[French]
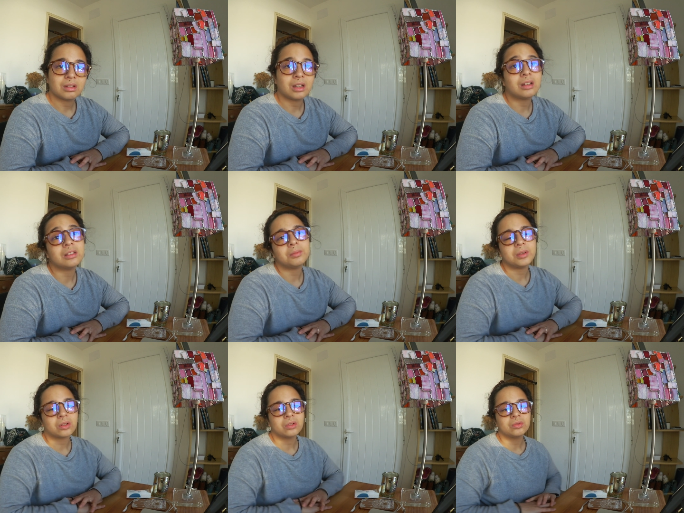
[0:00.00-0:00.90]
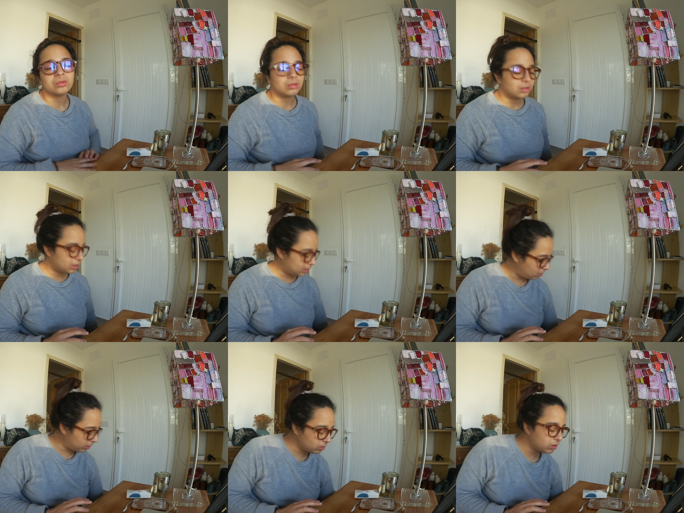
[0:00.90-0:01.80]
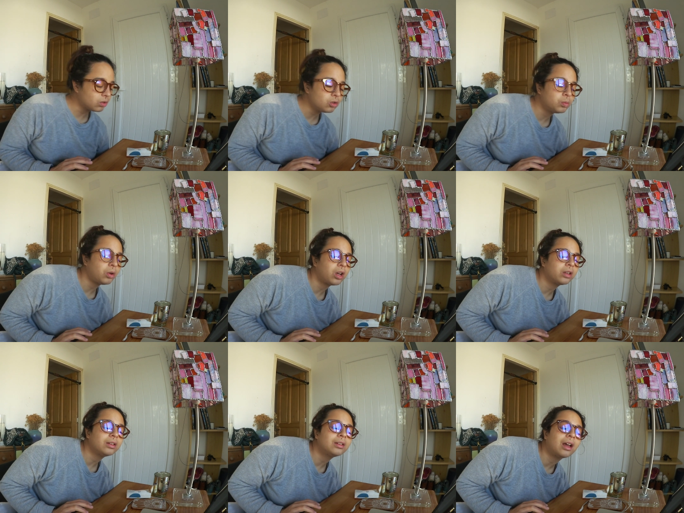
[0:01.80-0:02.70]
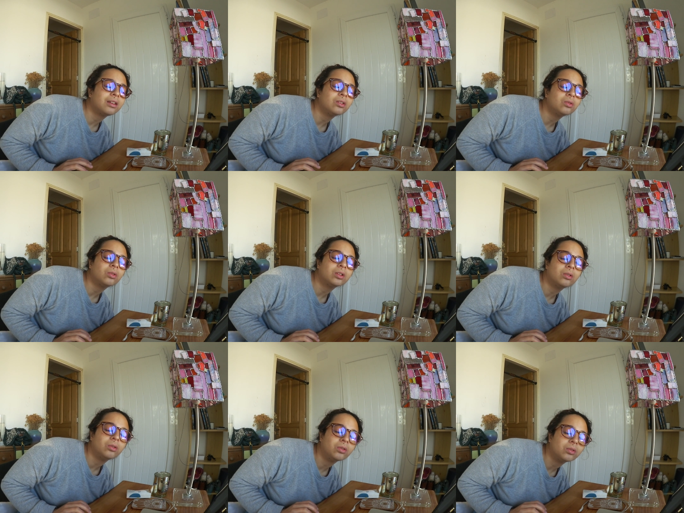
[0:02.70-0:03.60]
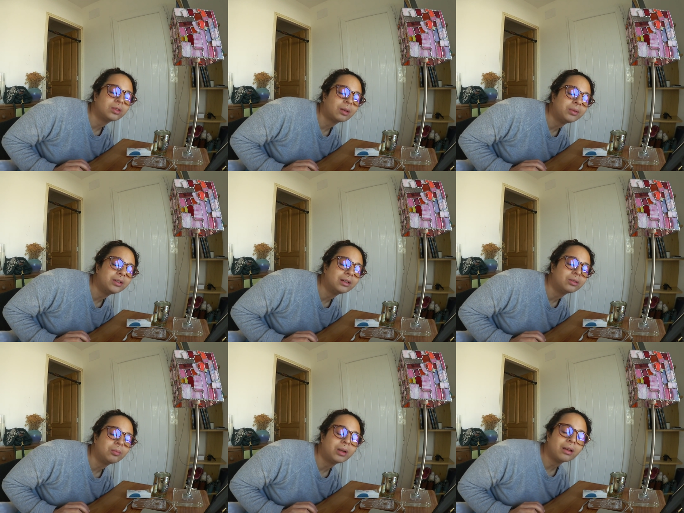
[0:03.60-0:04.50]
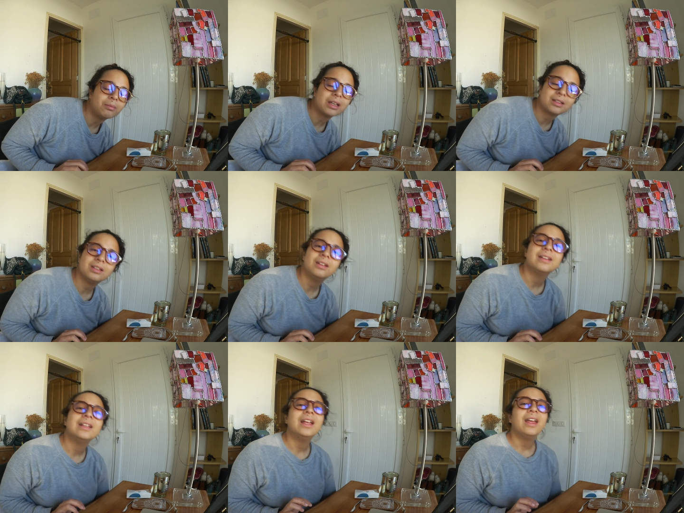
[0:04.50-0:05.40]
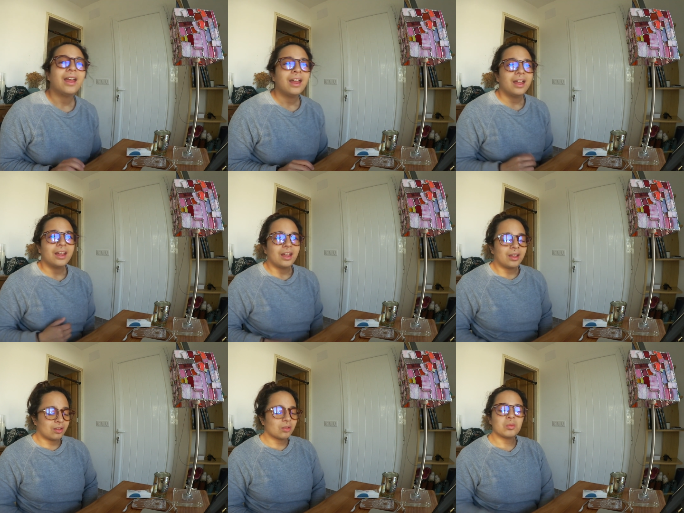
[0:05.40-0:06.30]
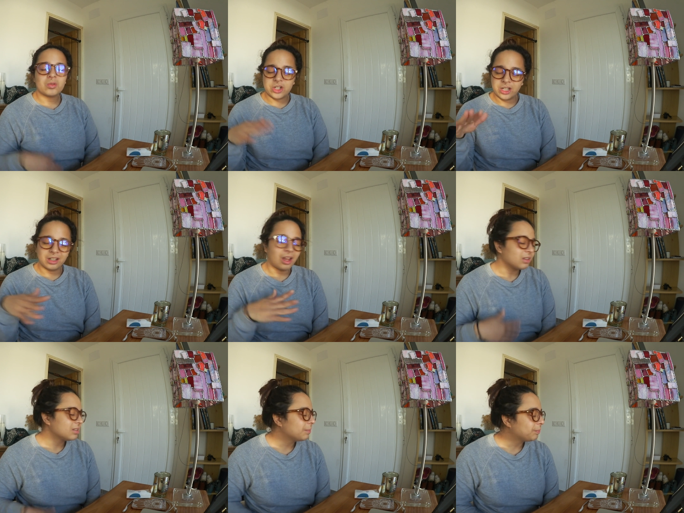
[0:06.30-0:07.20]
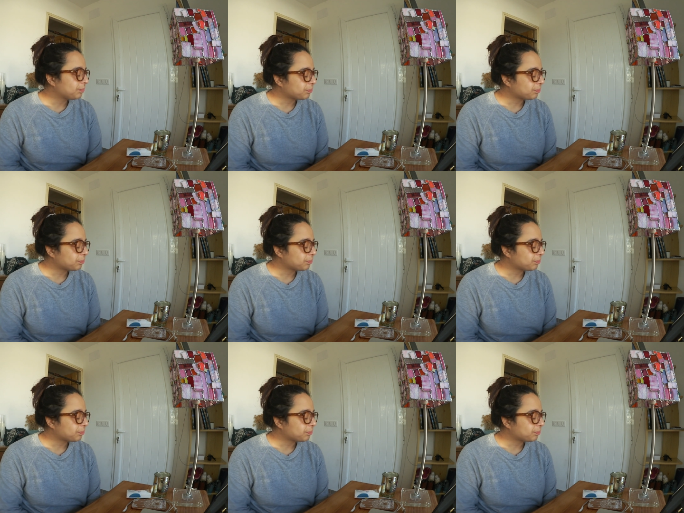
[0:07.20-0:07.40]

Et là, c'est pire que tout. Cluedo, est-ce que tu peux arrêter de gratter sur le, tapis, s'il te plaît Merci. Mon chien gratte.